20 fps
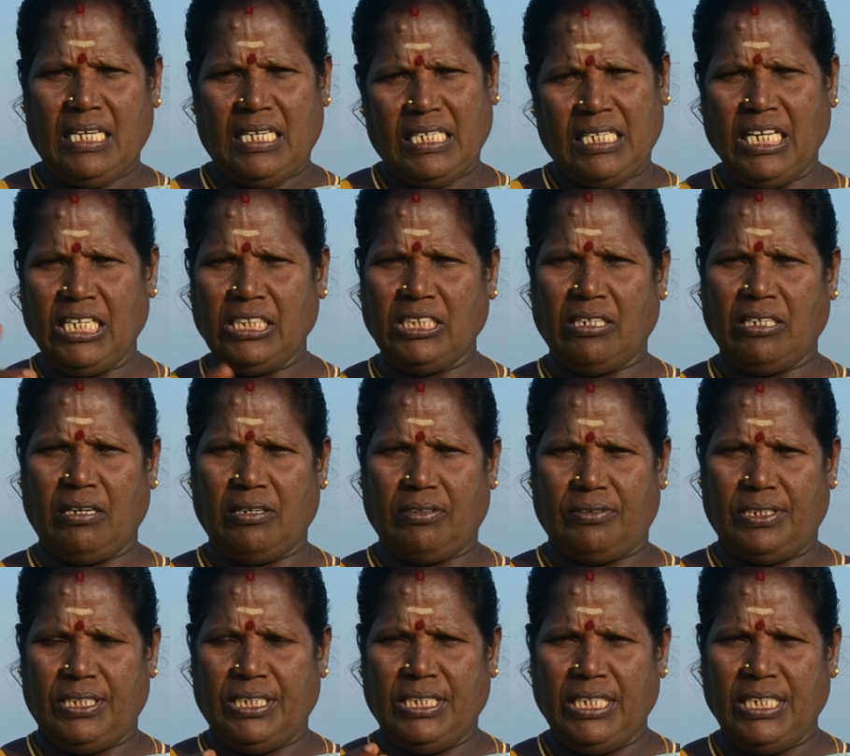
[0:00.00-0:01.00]
இருத்துக்கணும்
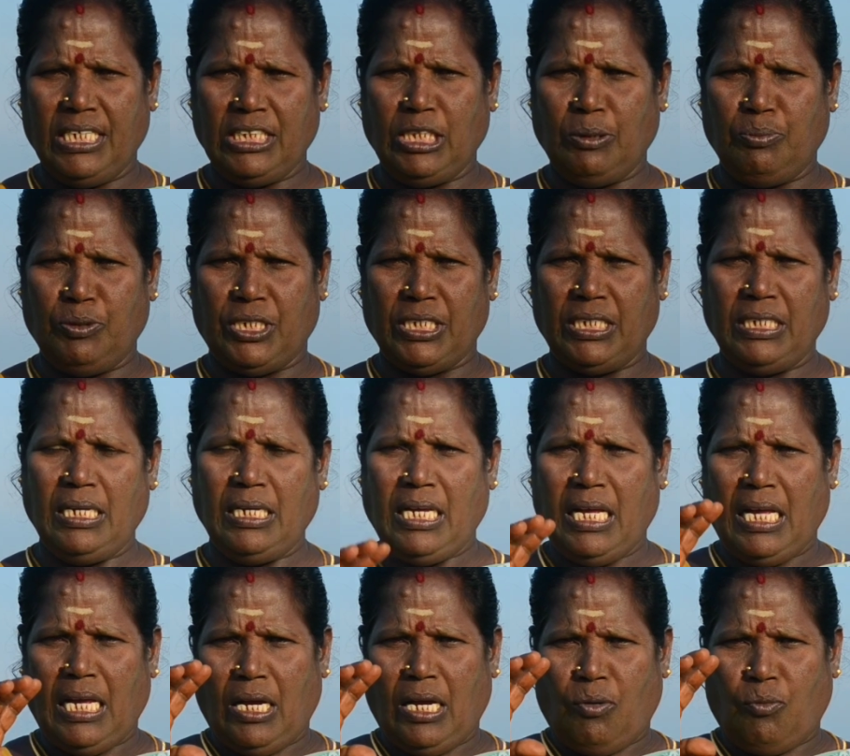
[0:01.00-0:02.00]
இருத்து விட்டு
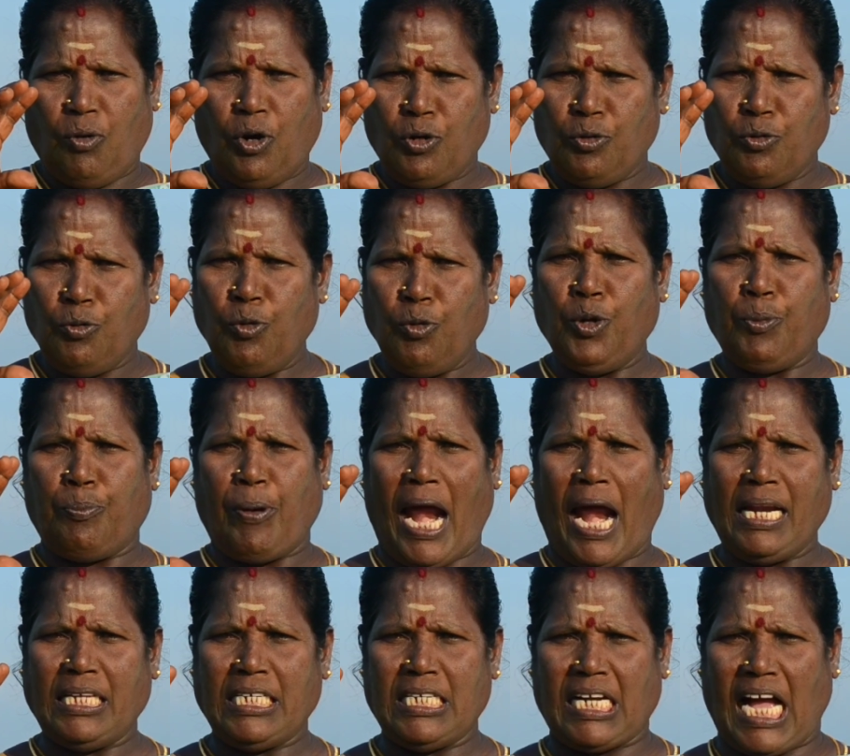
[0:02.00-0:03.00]
ஒரு நூறு
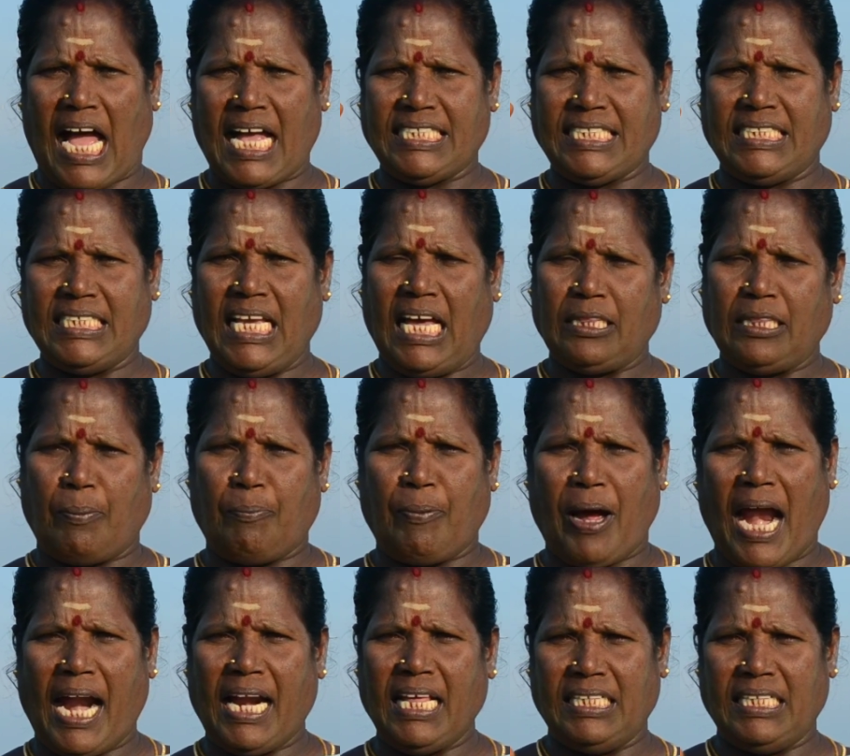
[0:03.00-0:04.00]
பாலுக்கு காய்ச்சி அந்த
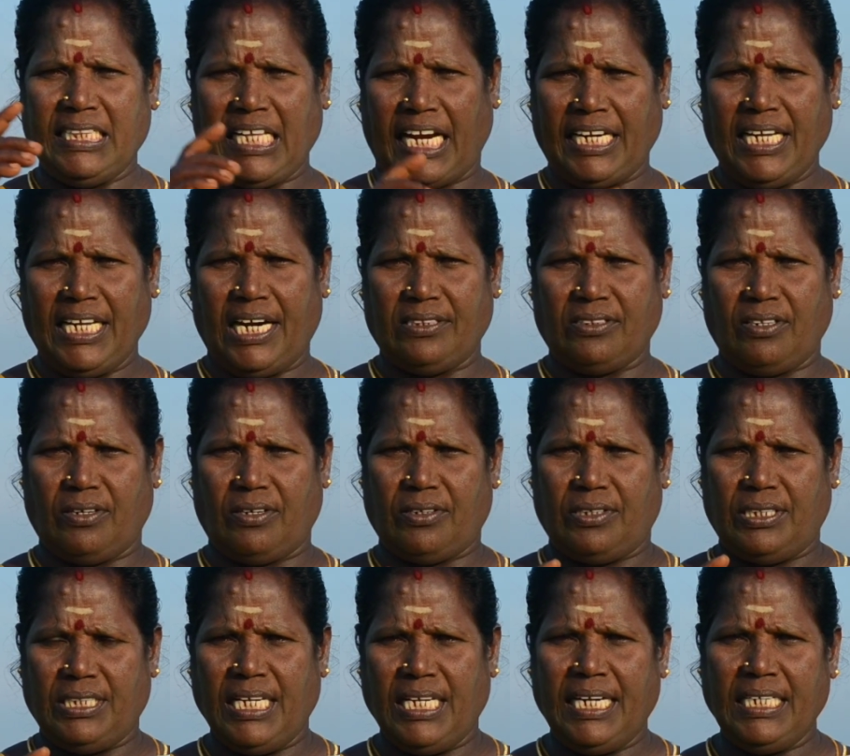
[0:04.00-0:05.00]
பாலையும் தனியாக எடுத்துக்கணும்